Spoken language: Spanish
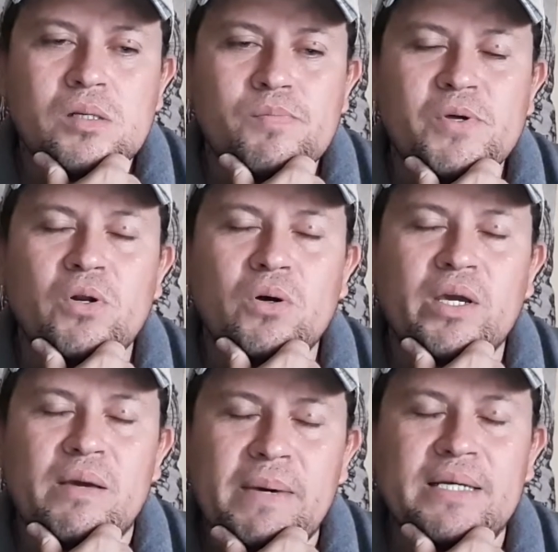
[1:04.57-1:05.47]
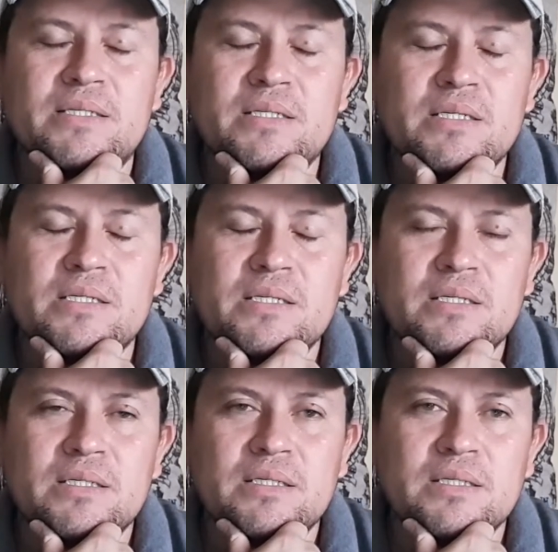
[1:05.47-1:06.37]
Pero lo que más
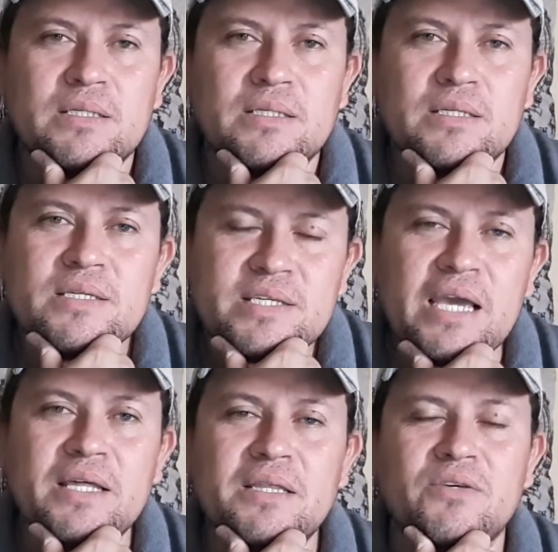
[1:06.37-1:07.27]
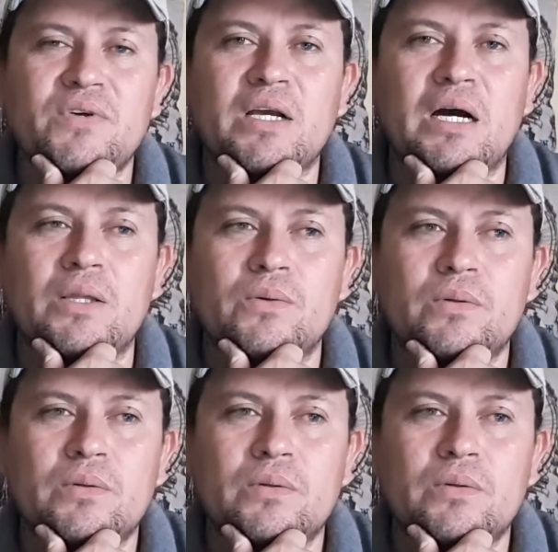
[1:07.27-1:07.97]
se ha identificado